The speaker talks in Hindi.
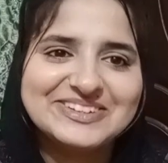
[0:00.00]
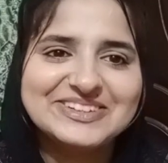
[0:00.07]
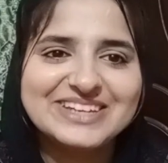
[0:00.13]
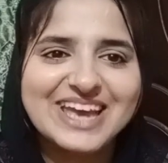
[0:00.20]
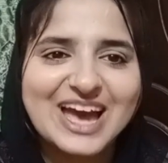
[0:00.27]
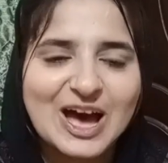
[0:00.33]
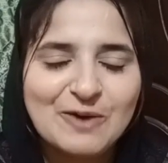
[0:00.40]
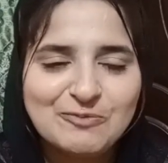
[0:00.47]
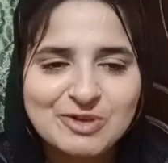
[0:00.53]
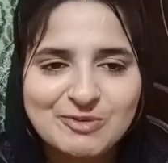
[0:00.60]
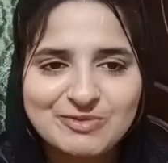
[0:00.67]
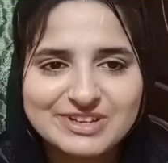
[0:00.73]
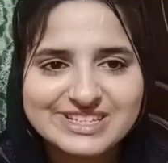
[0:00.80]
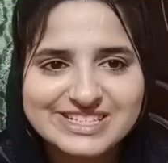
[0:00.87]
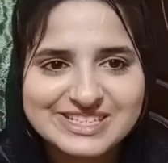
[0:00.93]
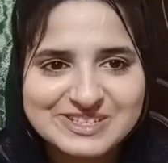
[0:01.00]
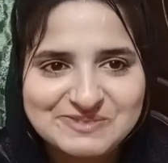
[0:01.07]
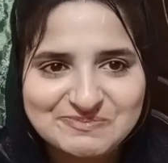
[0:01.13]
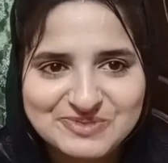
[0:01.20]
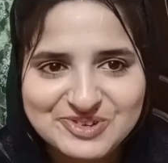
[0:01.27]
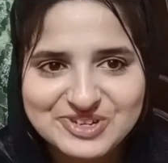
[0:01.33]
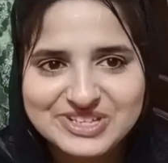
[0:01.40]
क्योंकि आप सबके
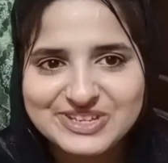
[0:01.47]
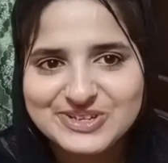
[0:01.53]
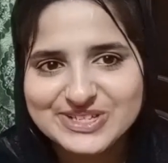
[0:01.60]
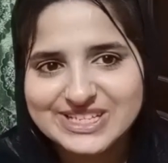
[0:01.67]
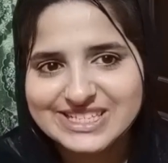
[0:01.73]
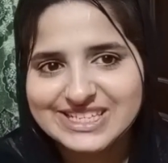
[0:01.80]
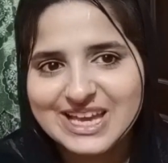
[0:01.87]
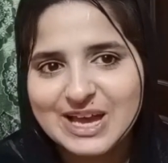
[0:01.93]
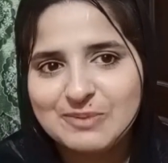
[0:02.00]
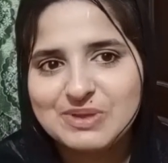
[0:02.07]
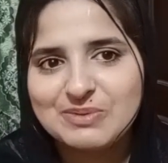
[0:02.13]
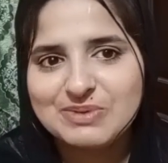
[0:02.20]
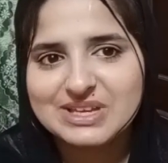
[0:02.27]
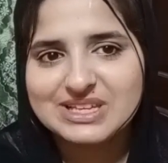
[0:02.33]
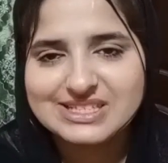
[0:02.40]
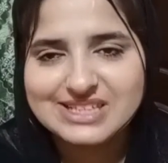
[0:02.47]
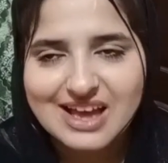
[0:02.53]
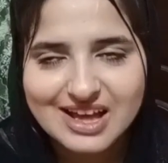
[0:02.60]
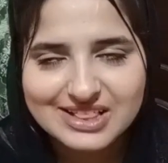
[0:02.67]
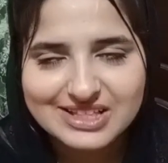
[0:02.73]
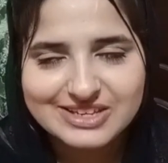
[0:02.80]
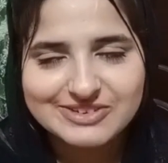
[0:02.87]
सपोर्ट की वजह से आप सबके
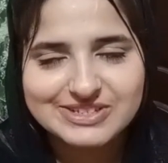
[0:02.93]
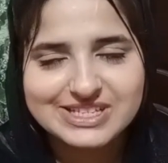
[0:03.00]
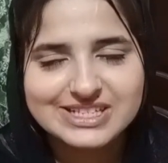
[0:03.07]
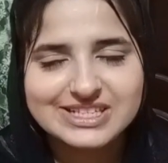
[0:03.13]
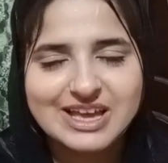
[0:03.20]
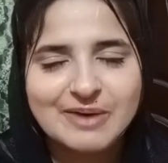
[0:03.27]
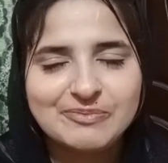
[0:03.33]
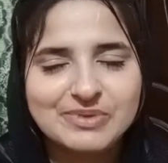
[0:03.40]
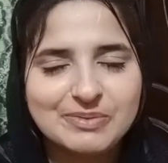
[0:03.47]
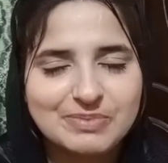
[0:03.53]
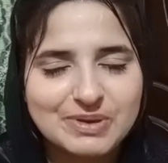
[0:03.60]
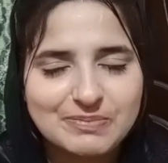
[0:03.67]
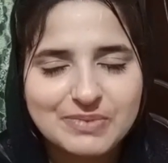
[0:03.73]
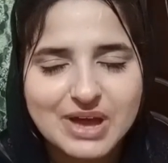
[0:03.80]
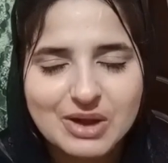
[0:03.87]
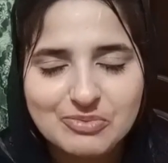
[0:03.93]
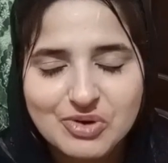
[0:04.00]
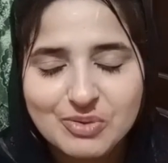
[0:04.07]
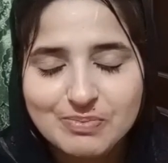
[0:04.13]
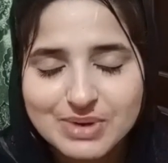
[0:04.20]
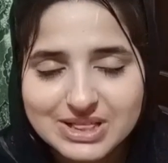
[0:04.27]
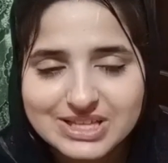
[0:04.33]
साथ की वजह से आप सबके प्यार
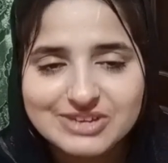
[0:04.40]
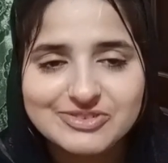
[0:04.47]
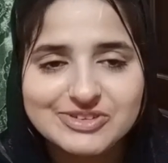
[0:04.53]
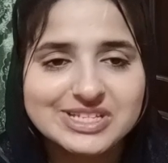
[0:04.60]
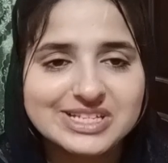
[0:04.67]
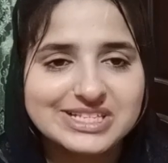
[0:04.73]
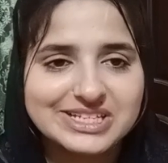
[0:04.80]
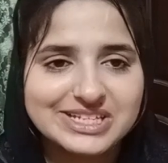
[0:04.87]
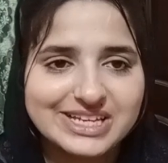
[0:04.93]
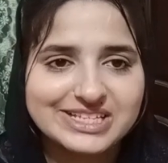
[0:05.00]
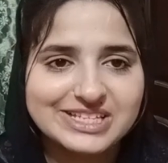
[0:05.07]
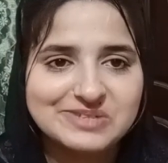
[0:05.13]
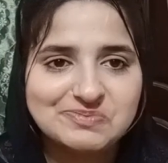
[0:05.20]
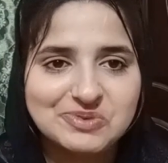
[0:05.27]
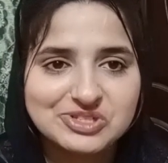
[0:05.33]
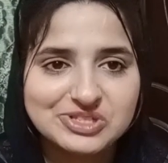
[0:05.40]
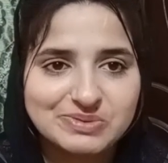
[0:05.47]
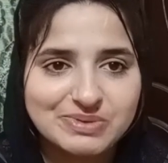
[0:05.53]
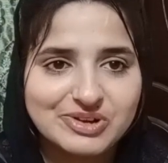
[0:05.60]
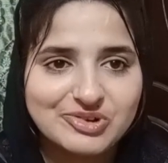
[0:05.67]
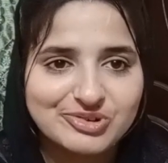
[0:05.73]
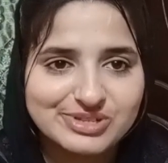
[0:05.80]
मोहब्बत की वजह से ये चीज़
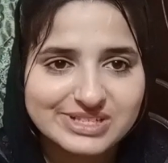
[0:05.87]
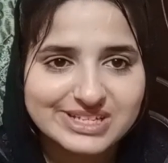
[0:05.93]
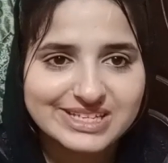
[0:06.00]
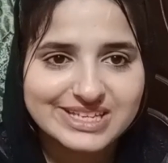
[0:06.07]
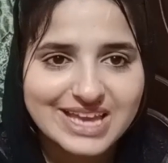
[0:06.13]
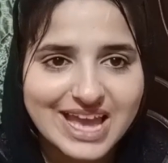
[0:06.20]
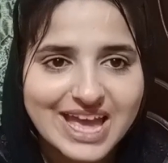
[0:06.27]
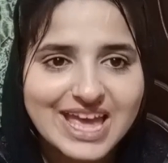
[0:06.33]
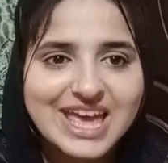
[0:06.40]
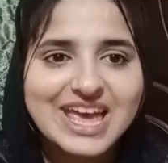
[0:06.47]
पॉसिबल हो सकी है